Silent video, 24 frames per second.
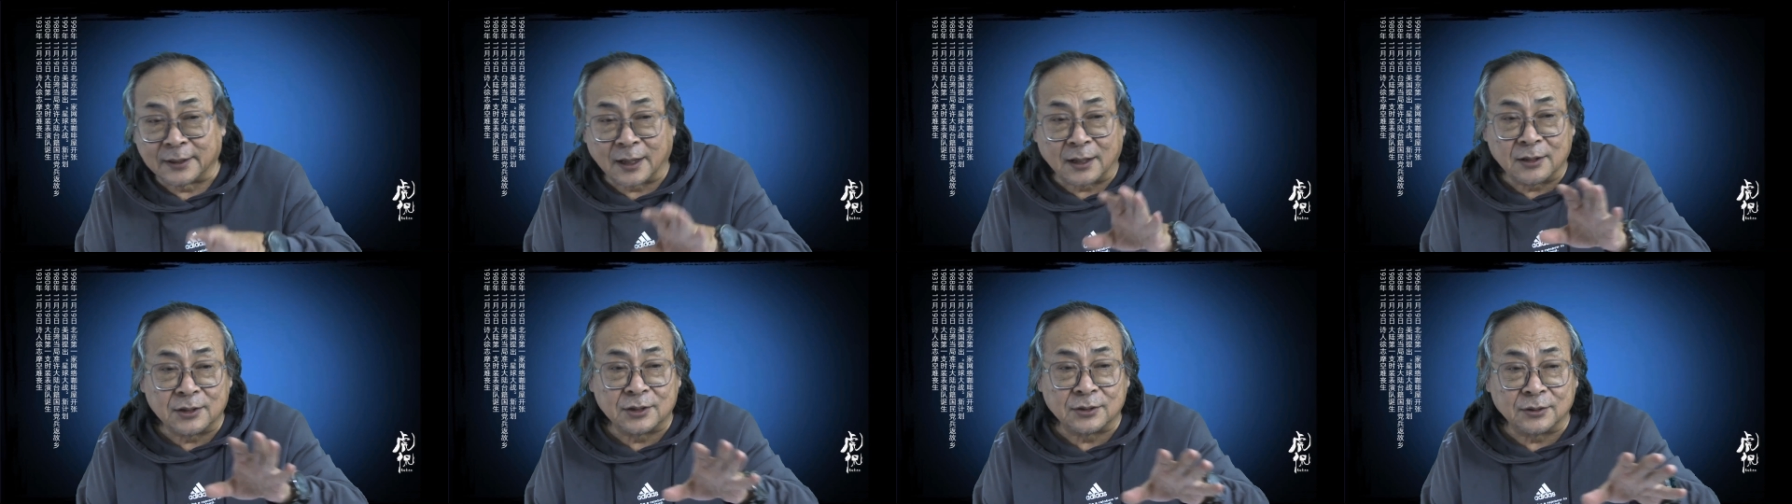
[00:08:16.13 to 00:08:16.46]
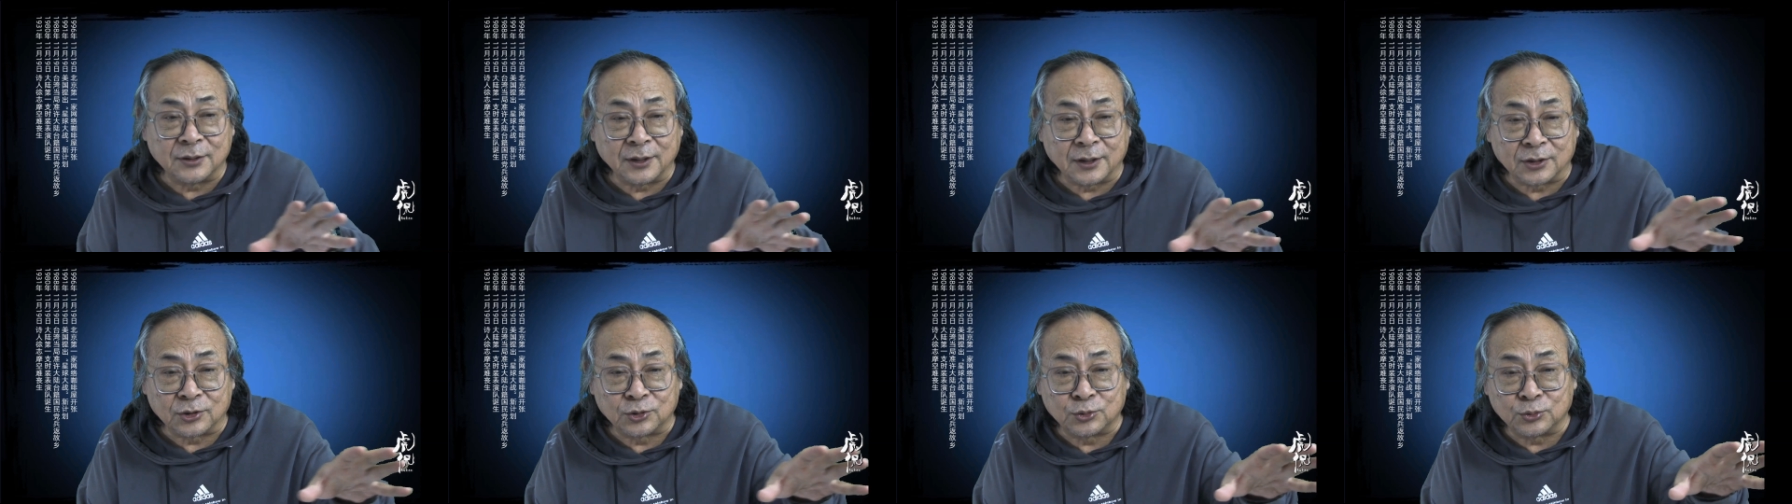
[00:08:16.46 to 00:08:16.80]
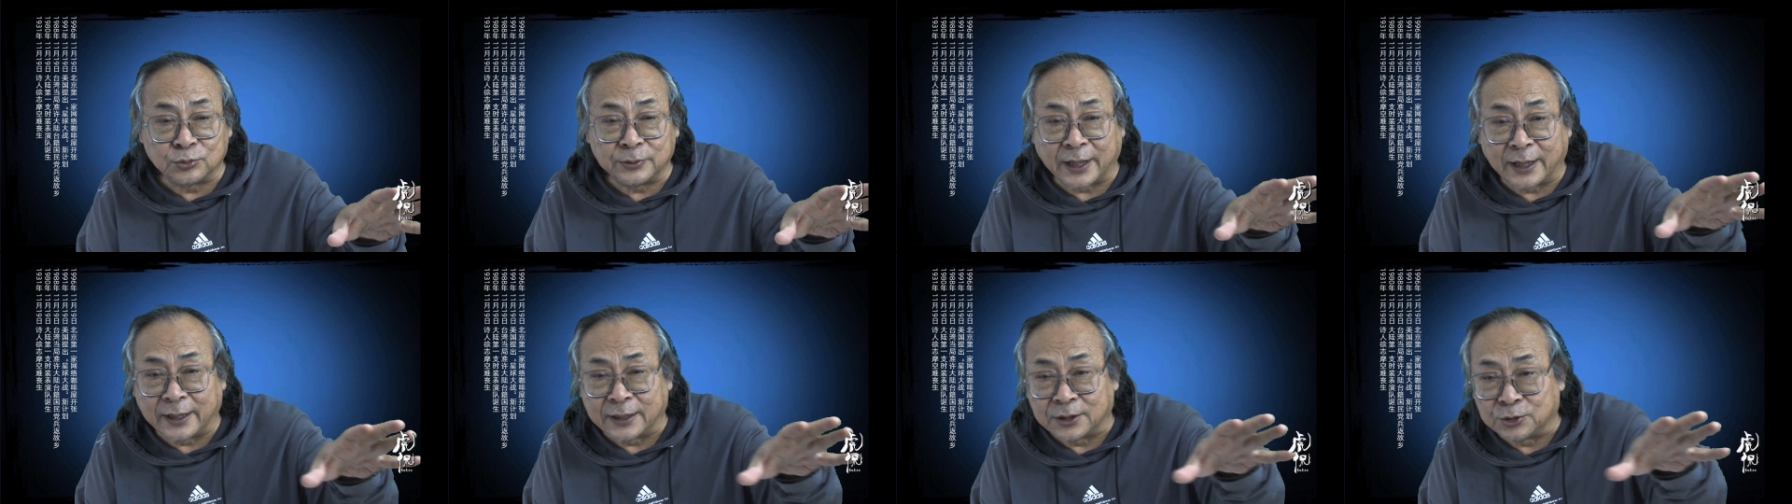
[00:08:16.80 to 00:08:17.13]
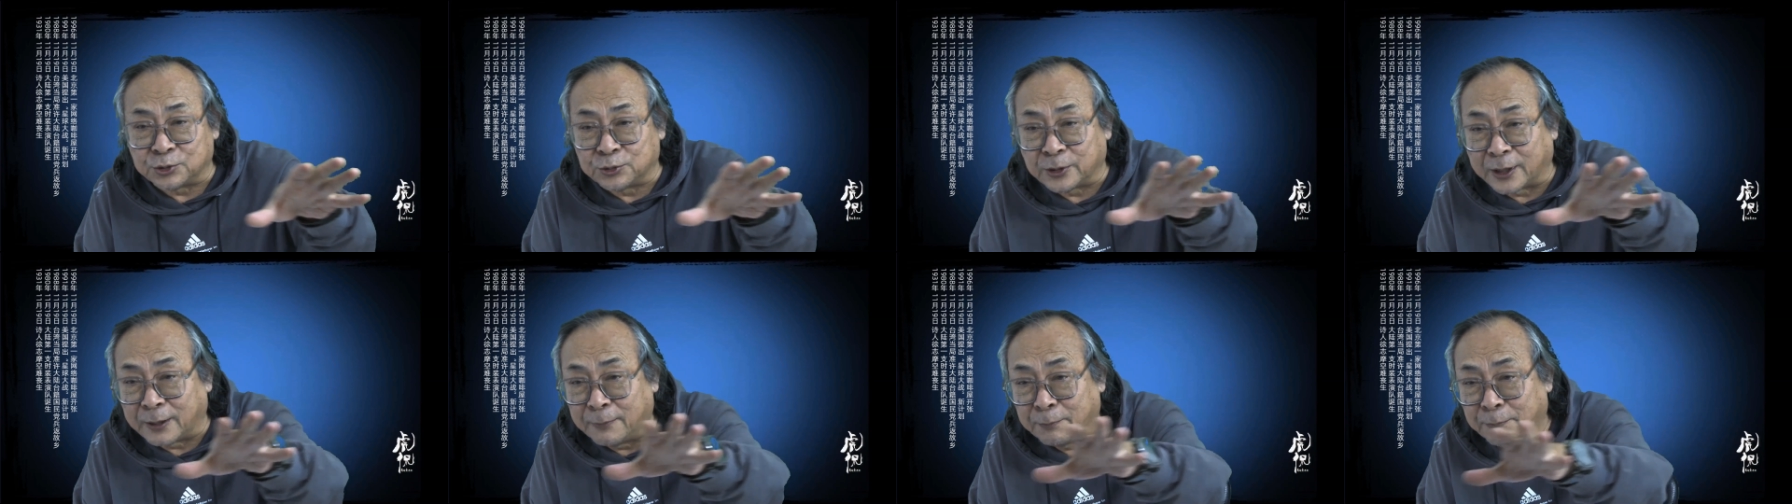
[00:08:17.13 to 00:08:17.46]
当时那个书店里
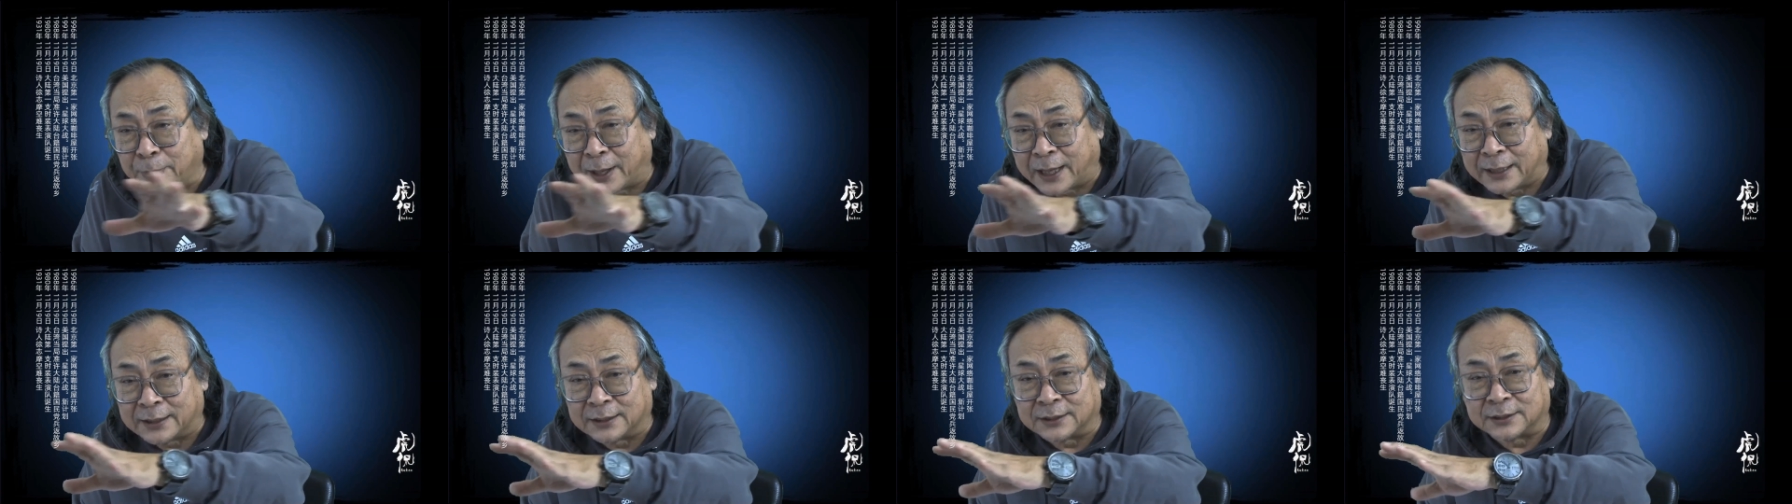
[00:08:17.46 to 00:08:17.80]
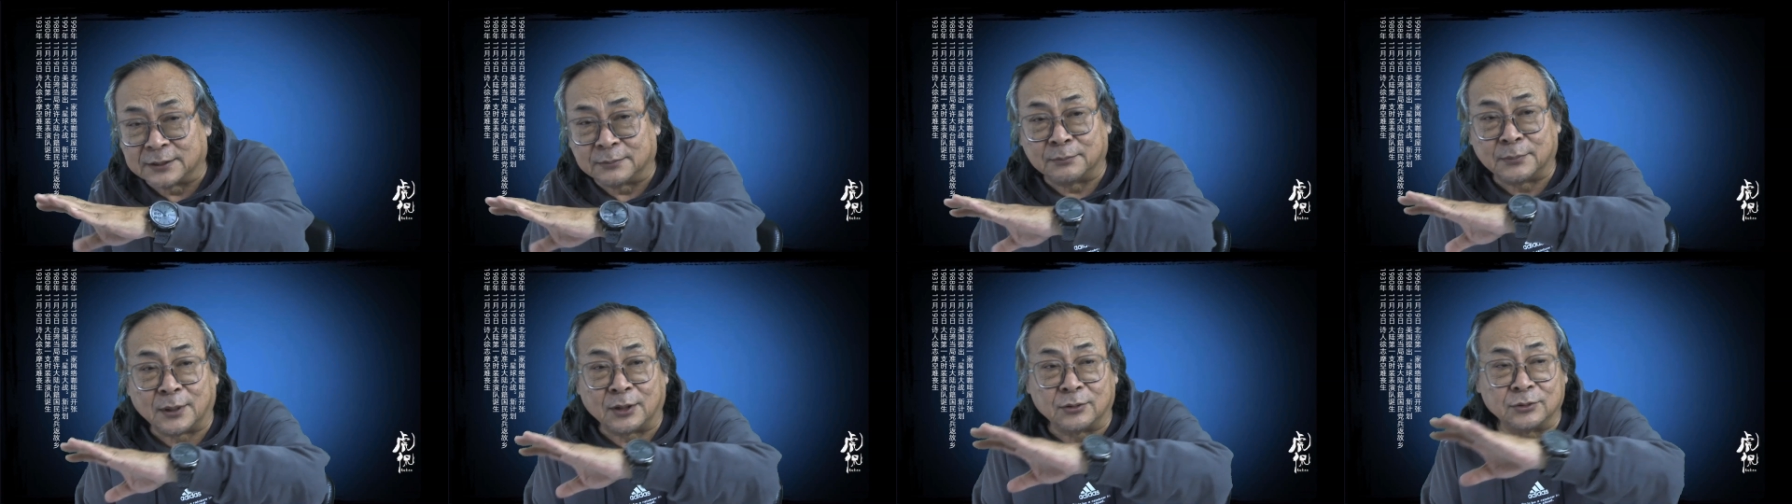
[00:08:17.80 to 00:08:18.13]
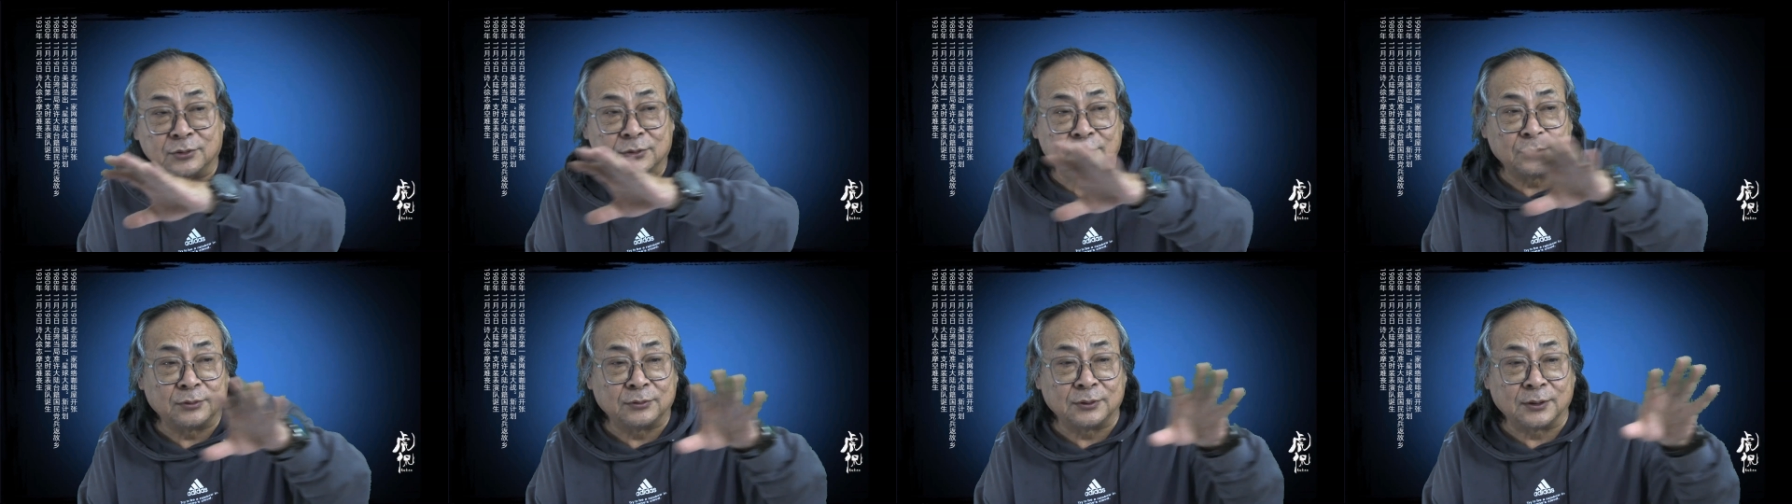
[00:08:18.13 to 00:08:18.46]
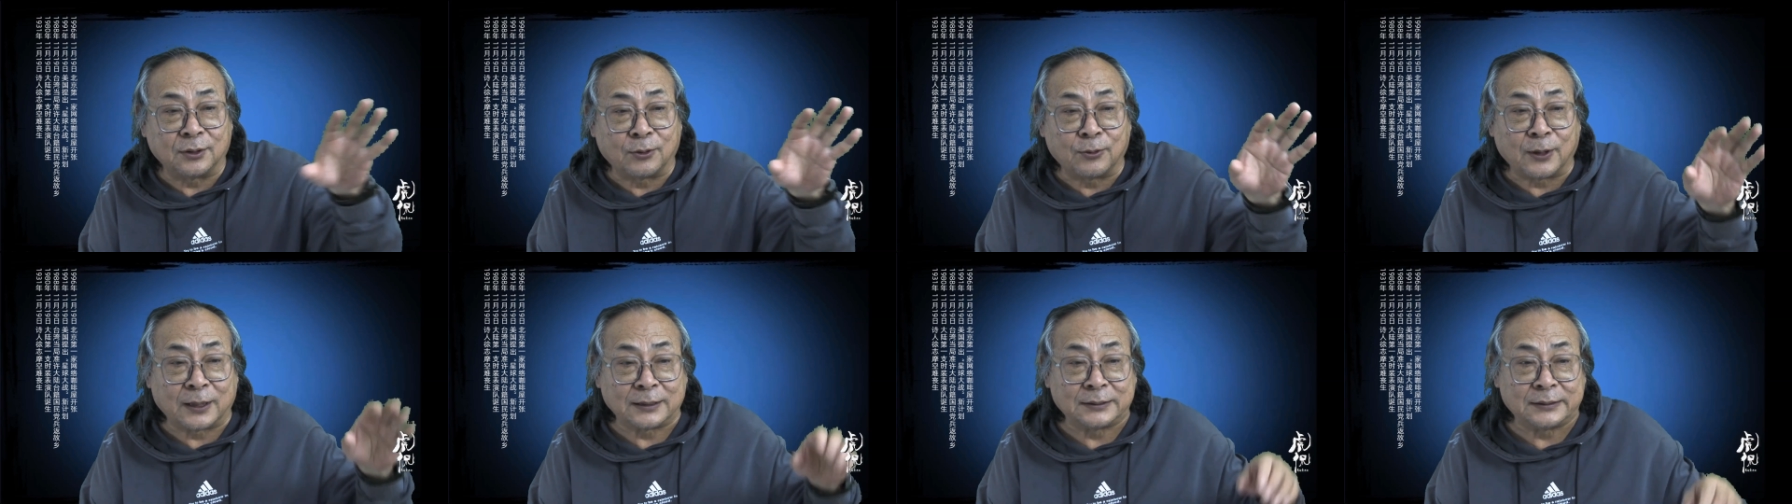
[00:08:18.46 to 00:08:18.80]
全摆的是毛泽东
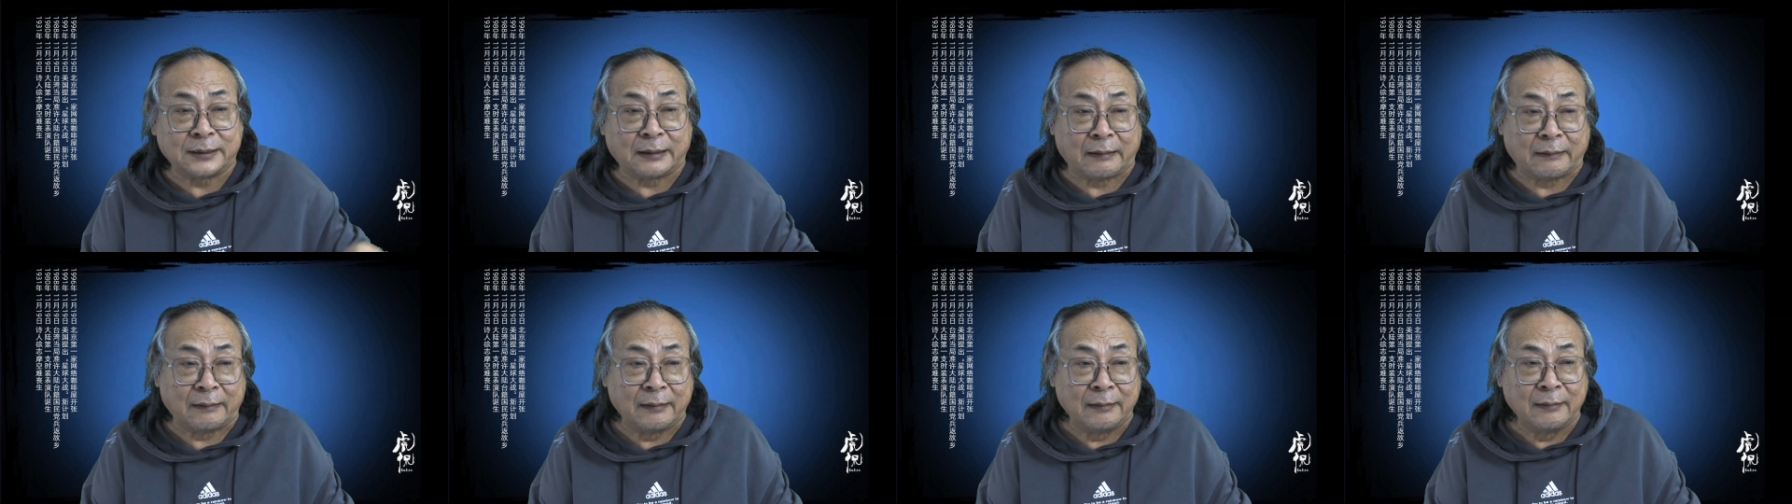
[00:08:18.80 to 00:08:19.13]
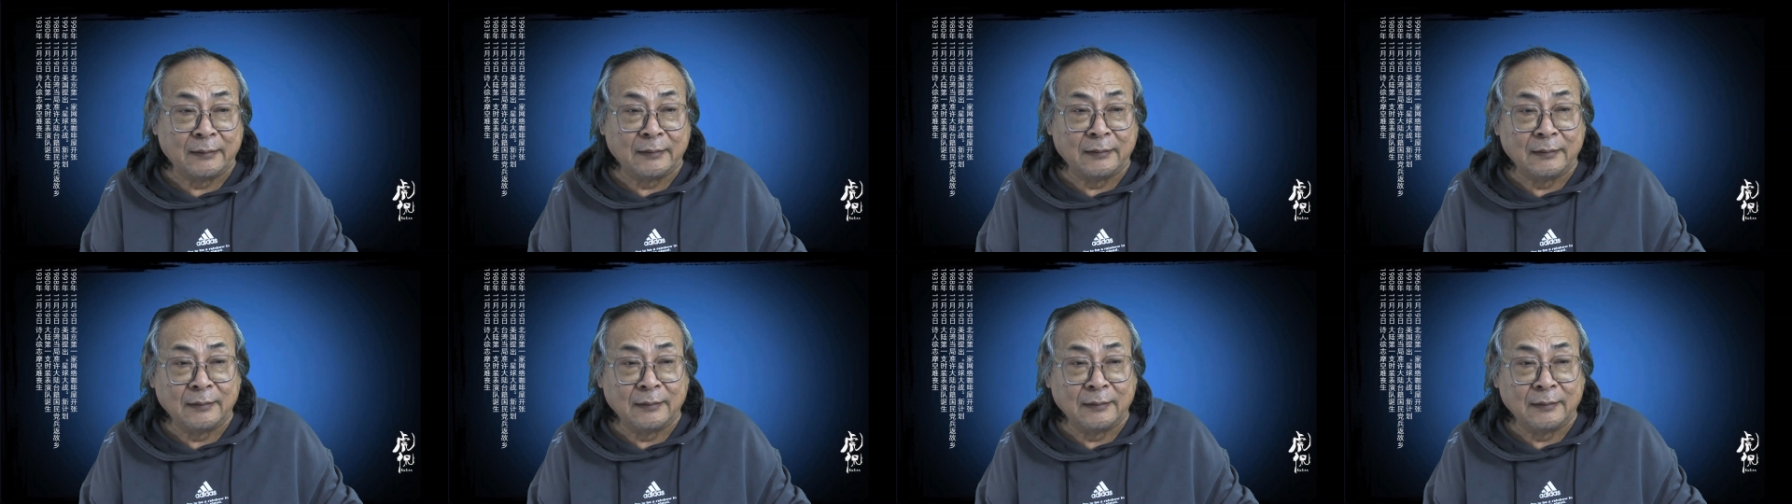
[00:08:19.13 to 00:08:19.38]
的画像，